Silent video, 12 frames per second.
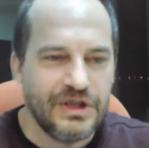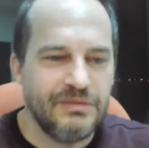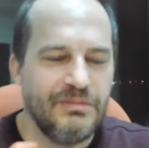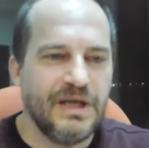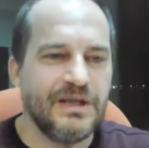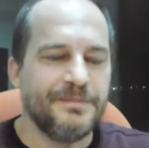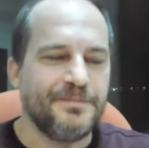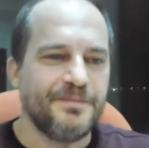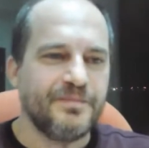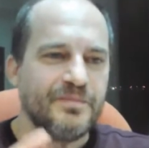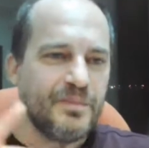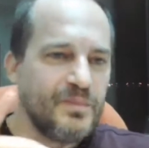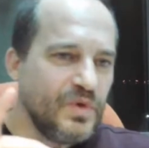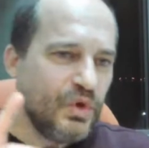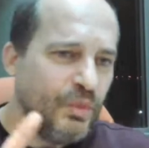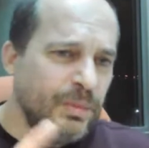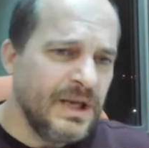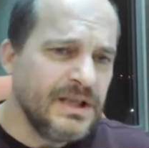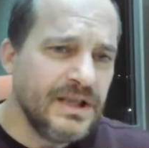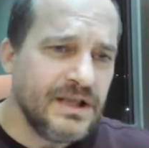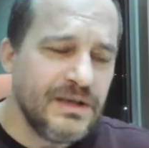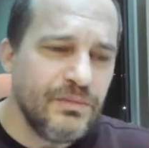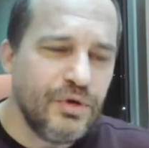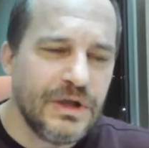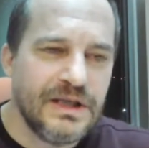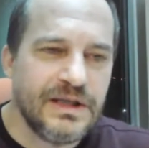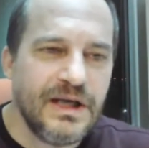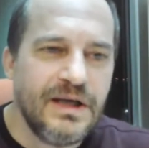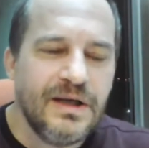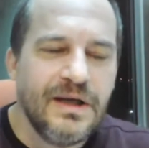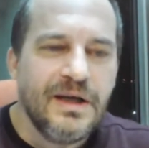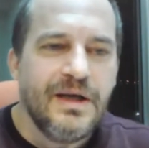Şimdi bakın bu bahsettiğim olayda